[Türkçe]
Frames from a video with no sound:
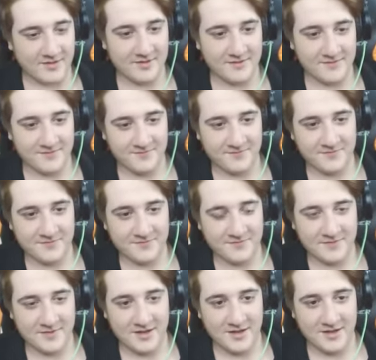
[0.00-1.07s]
ya.
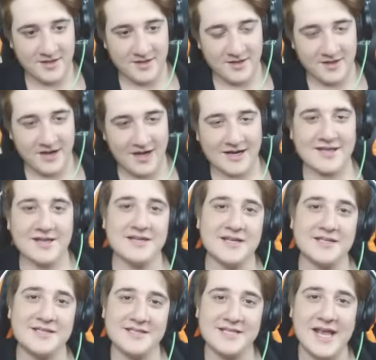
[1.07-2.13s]
Biz de çok eğlendik.
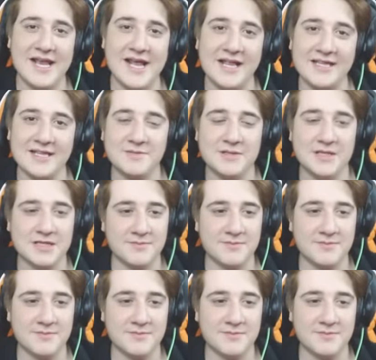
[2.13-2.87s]
Arkadaşlar Emin siz de eğlendiniz